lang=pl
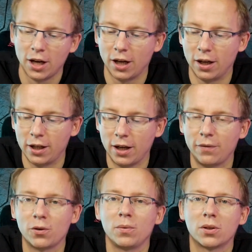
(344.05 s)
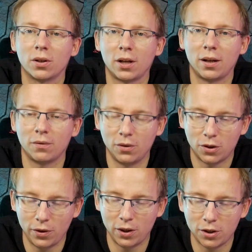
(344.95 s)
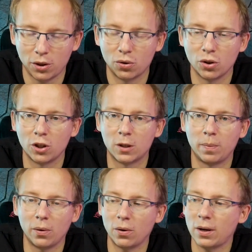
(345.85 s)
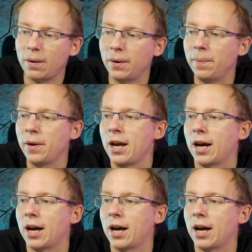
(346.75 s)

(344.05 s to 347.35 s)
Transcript: E, ja w Robinsona swojego czasu dosyć sporo grałem,